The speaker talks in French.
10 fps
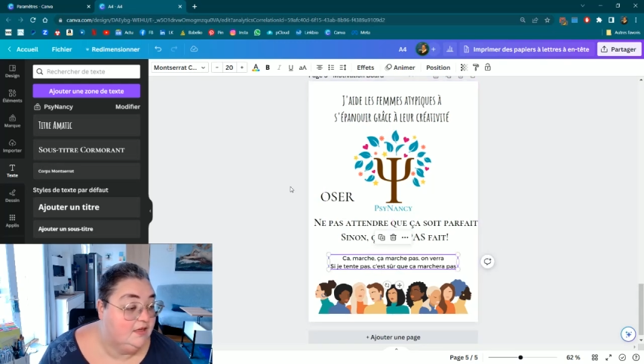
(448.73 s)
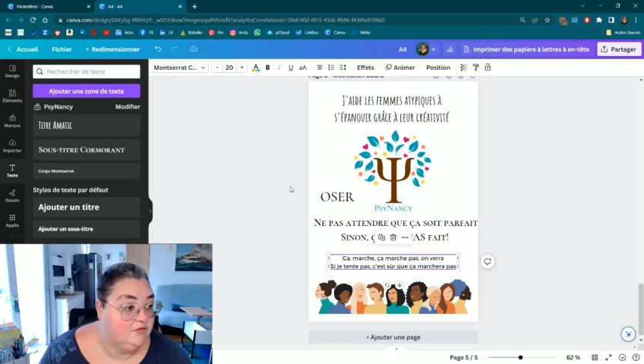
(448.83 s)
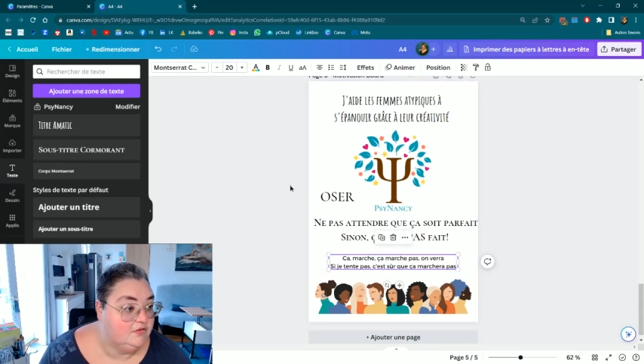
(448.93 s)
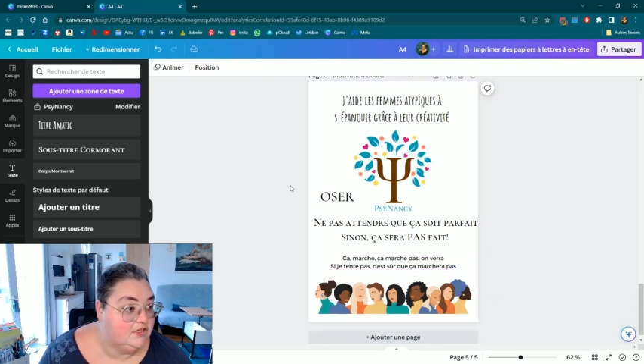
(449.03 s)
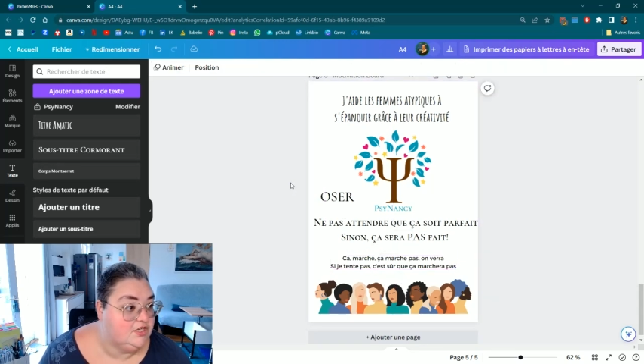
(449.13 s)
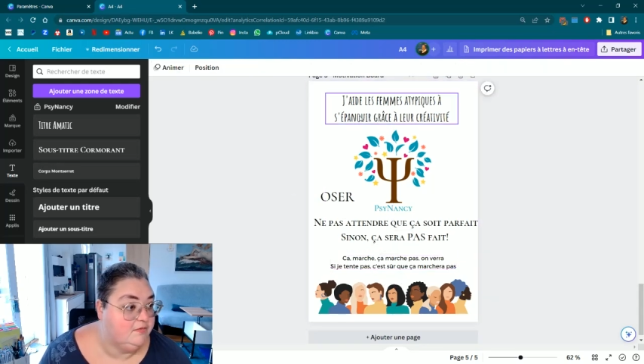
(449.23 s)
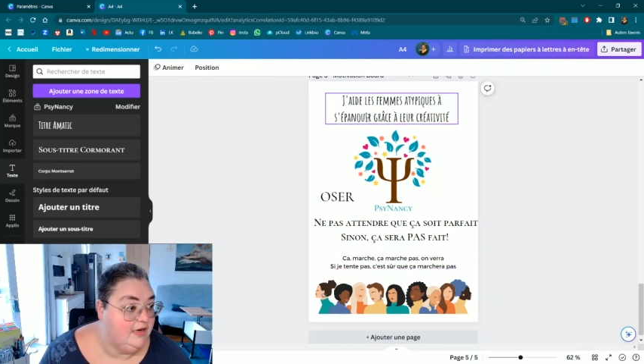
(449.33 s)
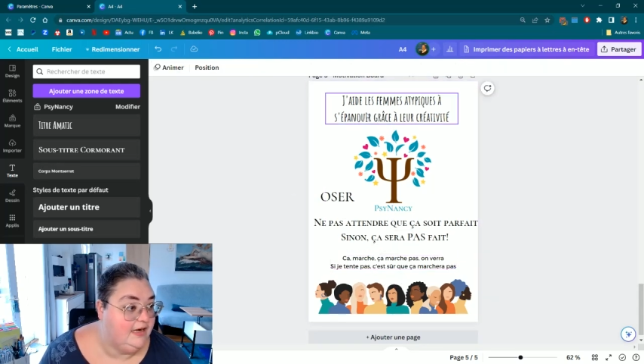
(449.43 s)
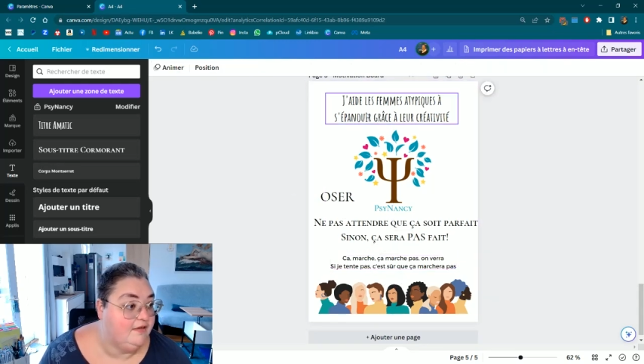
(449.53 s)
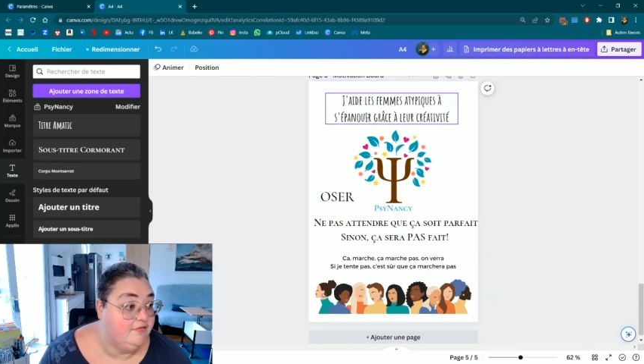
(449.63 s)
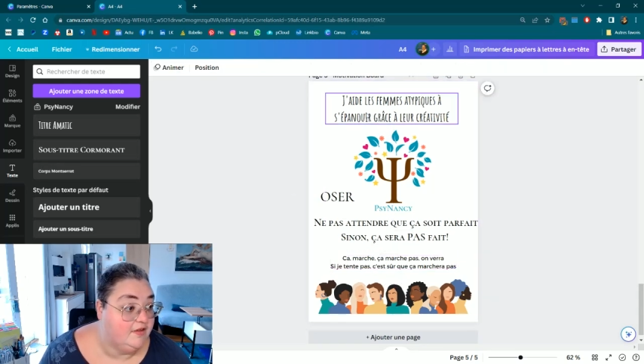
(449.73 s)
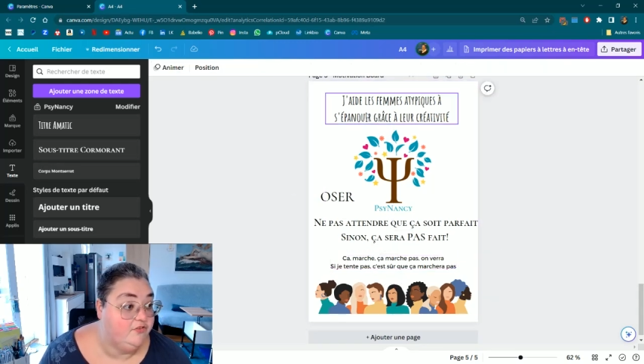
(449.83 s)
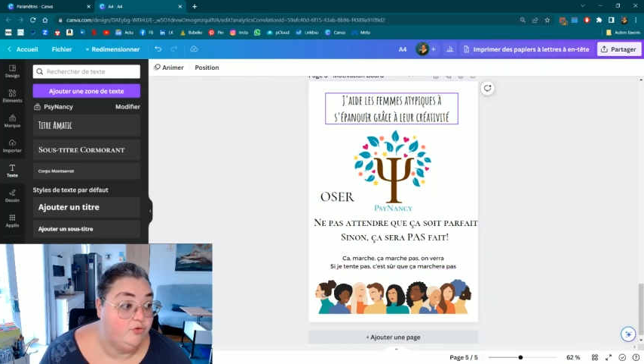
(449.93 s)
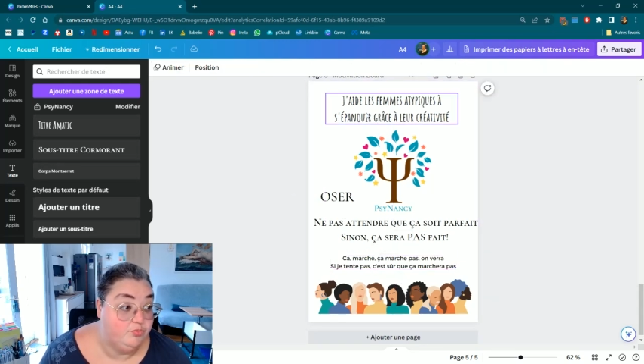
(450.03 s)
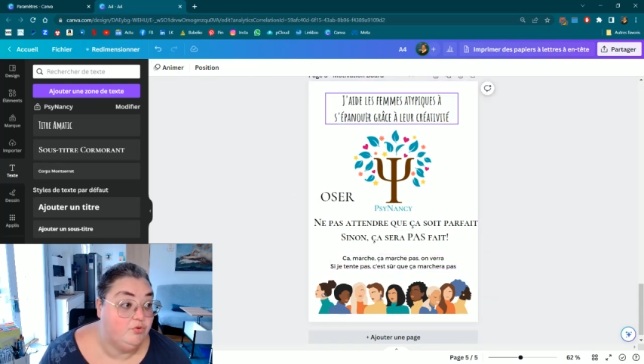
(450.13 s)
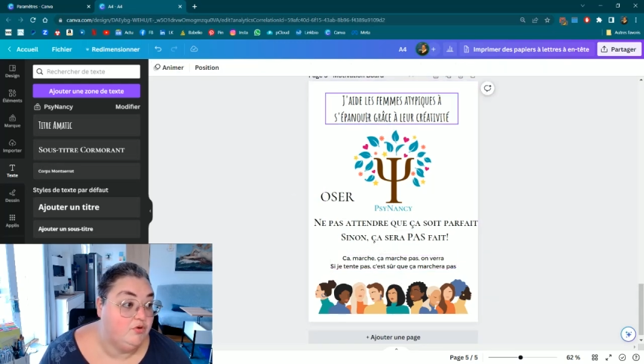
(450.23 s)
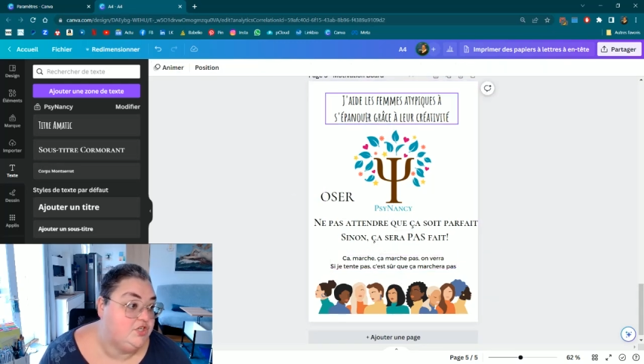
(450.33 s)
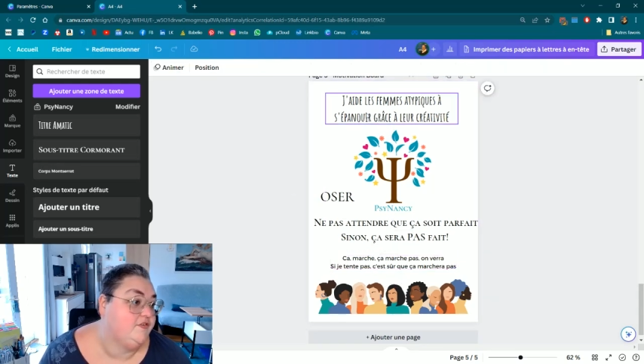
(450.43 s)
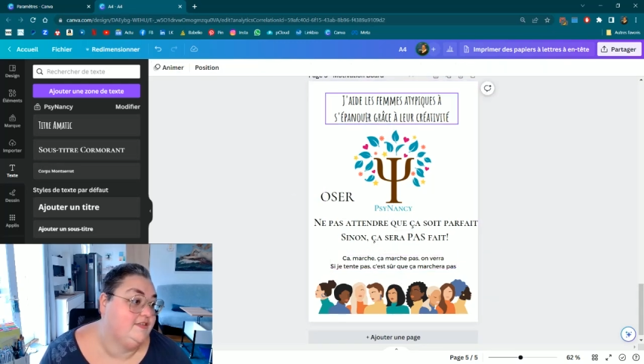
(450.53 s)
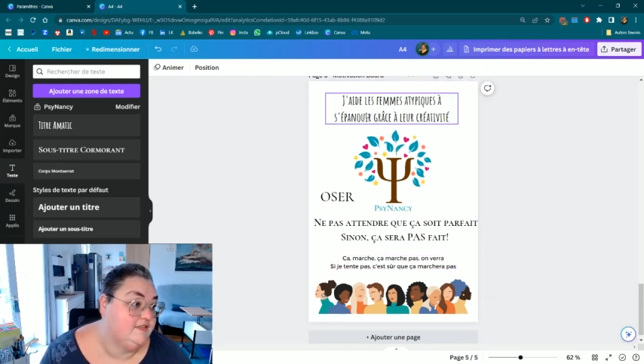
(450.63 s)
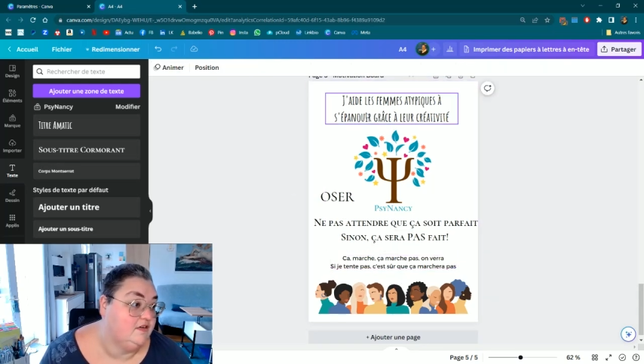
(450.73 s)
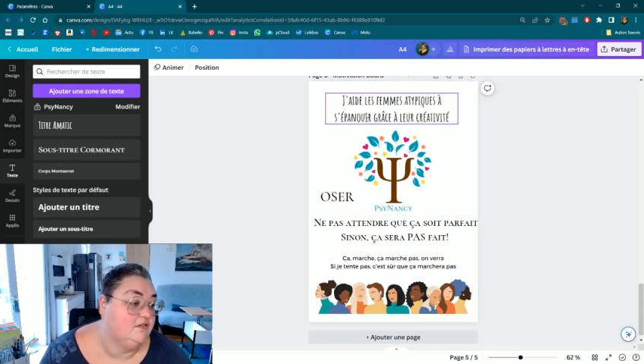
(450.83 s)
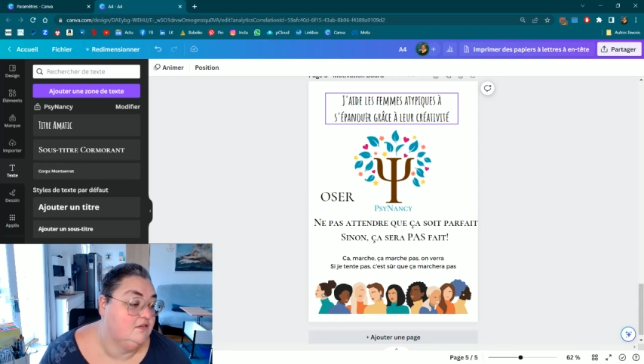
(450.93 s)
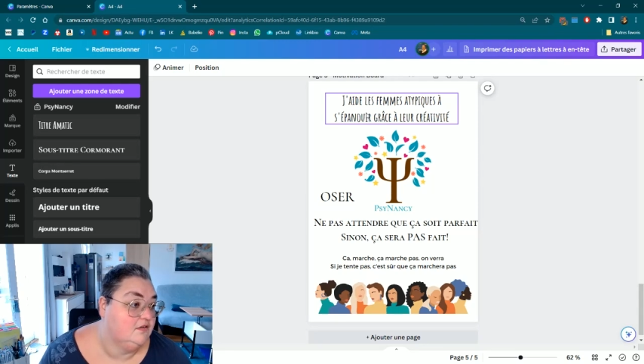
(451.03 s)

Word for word: Donc déjà la phrase de pourquoi je fais ça,